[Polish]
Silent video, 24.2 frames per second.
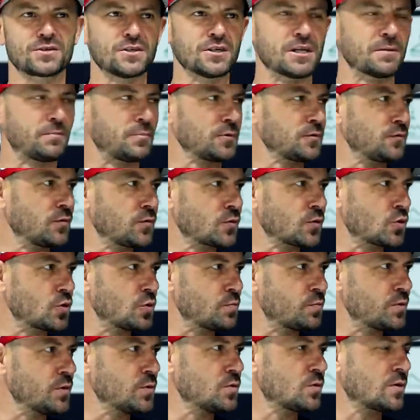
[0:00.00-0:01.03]
czyli na
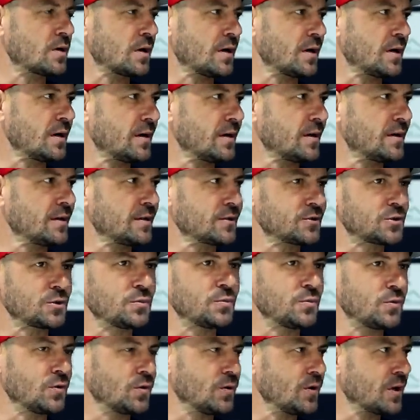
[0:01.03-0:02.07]
podwórku piłka
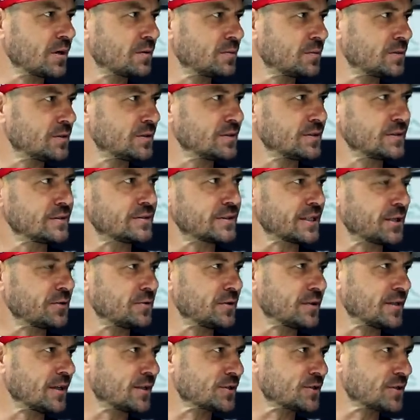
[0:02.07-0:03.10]
to było jakby
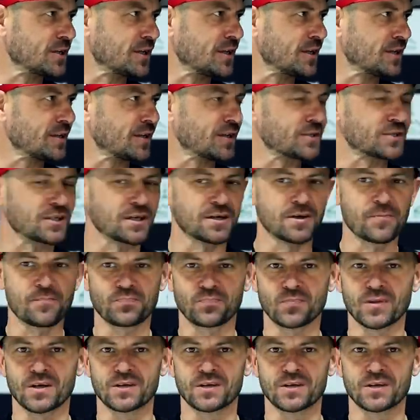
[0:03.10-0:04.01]
całe nasza, nasza